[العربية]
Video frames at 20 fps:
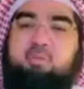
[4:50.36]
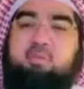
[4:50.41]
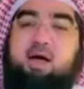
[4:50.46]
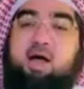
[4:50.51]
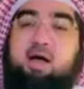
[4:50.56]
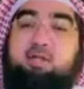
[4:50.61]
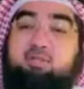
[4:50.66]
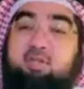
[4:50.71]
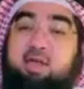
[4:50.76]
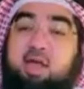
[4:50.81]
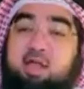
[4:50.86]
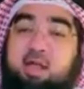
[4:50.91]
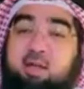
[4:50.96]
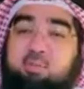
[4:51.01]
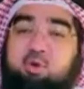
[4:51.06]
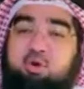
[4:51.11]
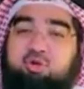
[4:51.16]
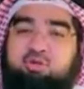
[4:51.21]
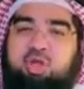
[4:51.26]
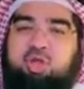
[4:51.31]
فكما أتقن
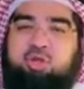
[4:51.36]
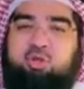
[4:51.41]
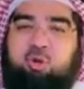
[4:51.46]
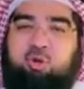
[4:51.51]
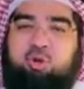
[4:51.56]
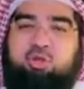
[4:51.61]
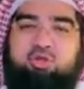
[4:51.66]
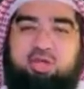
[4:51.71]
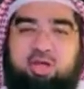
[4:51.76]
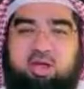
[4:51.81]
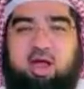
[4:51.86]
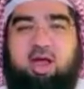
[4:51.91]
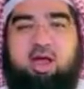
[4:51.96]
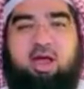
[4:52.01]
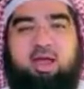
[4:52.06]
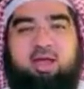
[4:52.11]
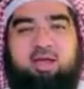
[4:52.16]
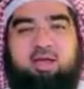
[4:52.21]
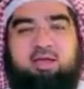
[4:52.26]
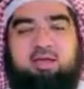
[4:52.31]
المخترع
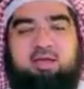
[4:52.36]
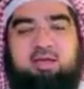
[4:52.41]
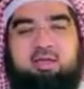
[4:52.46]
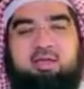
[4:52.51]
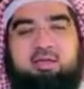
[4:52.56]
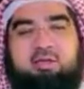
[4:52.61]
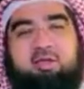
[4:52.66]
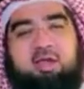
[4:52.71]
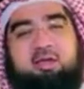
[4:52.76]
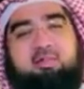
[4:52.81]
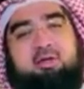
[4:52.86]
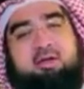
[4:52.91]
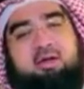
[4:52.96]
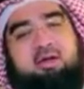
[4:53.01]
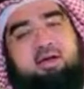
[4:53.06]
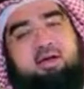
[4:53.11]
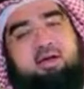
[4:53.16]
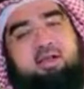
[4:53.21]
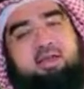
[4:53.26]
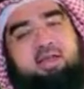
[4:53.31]
اختراعه
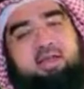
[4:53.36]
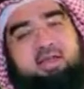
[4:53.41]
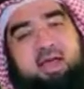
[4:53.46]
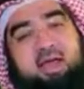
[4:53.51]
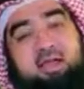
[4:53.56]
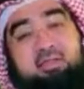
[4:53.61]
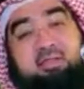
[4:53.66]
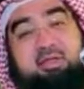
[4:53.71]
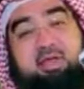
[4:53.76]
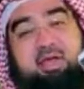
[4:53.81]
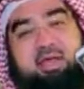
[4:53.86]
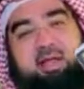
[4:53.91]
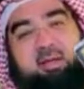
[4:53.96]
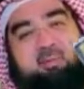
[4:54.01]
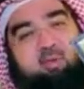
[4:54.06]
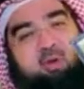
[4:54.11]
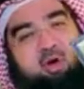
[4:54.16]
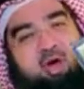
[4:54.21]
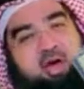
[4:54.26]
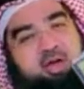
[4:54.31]
كذلك أتقن
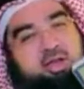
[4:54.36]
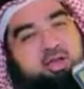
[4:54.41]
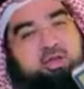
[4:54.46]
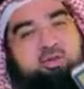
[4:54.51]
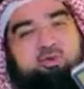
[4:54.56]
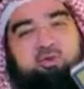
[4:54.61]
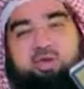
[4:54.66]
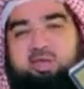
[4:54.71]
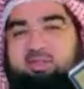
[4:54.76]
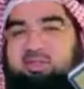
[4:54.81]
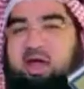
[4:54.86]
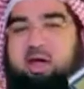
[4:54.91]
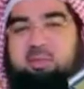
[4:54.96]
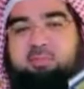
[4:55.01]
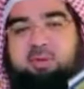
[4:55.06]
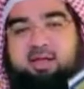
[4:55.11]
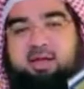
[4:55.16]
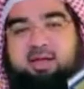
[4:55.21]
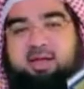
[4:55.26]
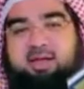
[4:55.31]
البخاري
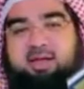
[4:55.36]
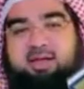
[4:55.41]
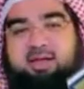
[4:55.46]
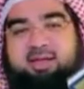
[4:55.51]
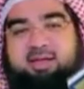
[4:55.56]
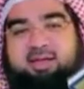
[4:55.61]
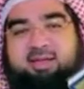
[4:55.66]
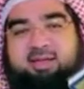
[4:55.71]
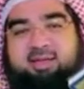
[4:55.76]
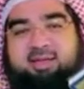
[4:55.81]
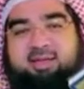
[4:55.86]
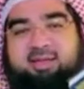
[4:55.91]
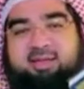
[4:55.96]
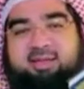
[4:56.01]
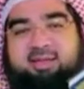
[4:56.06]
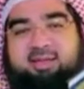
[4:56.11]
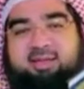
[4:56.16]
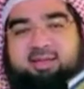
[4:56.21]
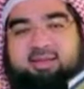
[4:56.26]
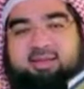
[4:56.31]
كتابه
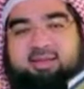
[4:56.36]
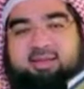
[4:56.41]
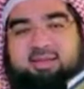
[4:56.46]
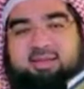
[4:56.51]
صحيح